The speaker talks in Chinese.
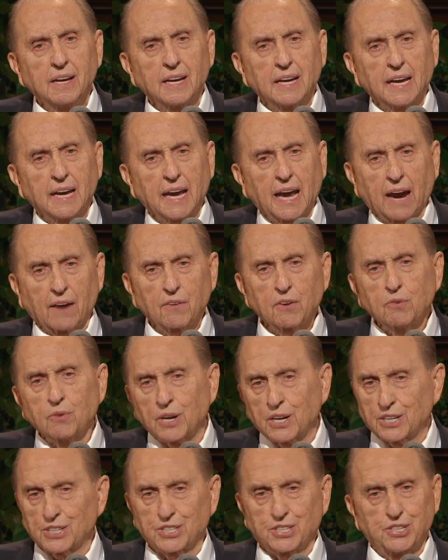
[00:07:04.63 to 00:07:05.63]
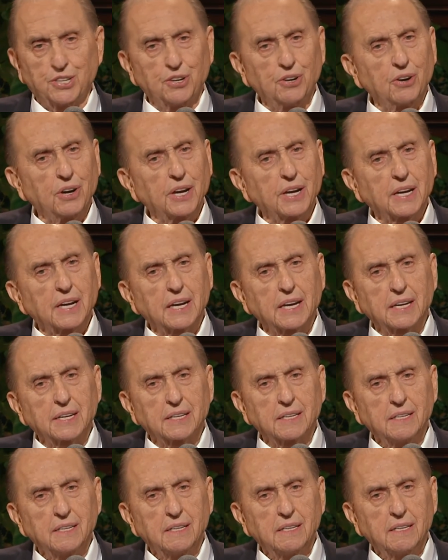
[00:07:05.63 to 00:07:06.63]
他诡诈的
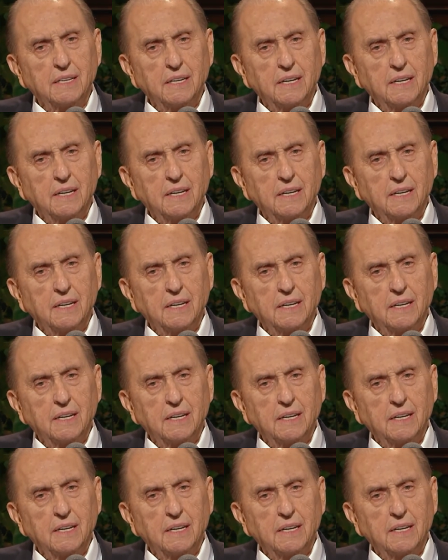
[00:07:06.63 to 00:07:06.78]
说：“